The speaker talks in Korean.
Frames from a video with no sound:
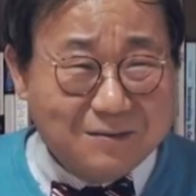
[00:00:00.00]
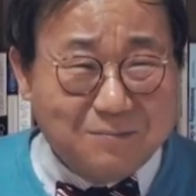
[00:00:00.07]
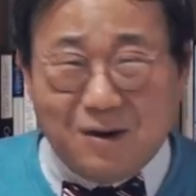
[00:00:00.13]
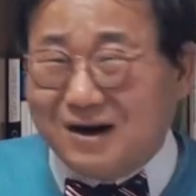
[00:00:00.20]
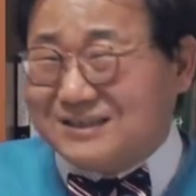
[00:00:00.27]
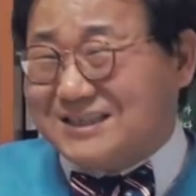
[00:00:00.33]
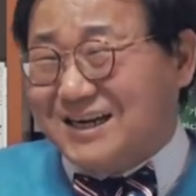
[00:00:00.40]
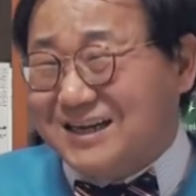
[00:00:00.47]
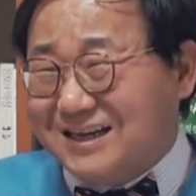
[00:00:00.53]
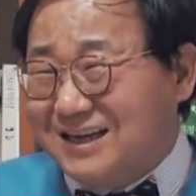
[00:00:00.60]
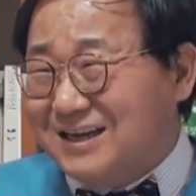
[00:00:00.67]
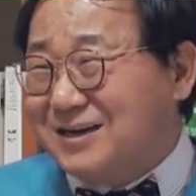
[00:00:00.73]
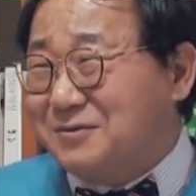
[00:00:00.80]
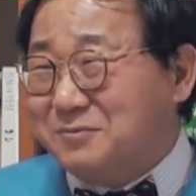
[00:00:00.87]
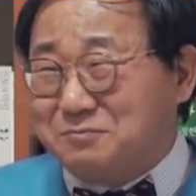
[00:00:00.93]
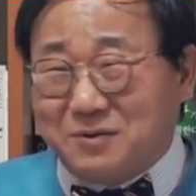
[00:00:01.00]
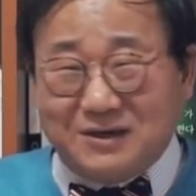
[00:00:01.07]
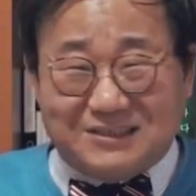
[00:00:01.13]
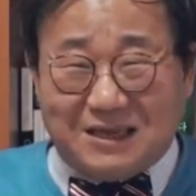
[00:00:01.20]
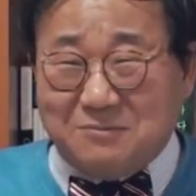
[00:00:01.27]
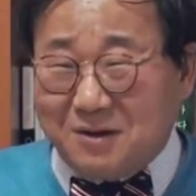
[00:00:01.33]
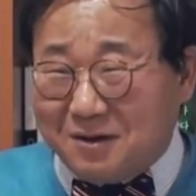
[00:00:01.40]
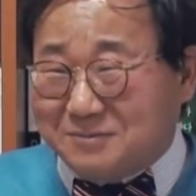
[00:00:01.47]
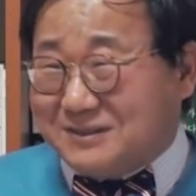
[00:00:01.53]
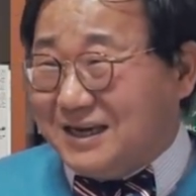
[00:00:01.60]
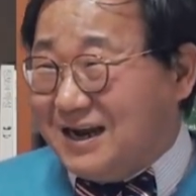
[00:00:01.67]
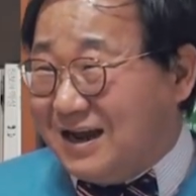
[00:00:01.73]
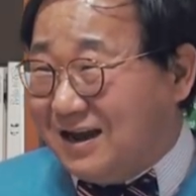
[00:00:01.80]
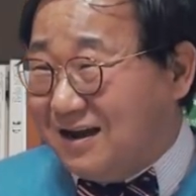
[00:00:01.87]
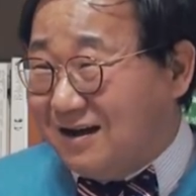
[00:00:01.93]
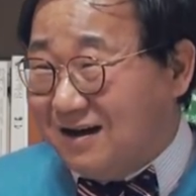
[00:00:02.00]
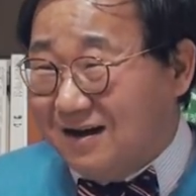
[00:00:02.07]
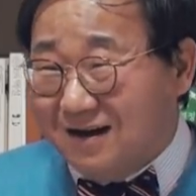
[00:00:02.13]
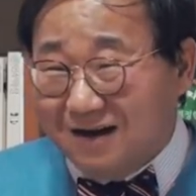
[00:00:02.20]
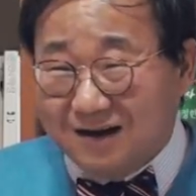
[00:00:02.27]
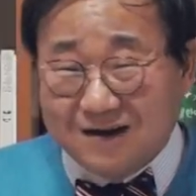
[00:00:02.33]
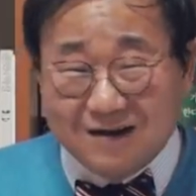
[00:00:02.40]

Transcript: 멍청이 이런 별 재미가 없잖아요.